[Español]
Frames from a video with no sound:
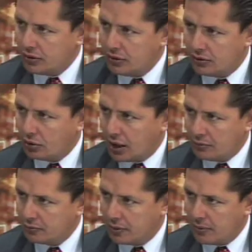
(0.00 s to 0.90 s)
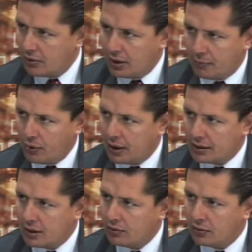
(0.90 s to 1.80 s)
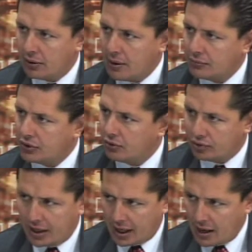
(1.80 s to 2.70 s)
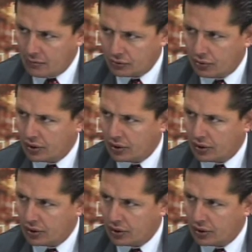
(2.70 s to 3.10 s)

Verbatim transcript: y tocamos primero la puerta, o donde vamos y nos quejamos,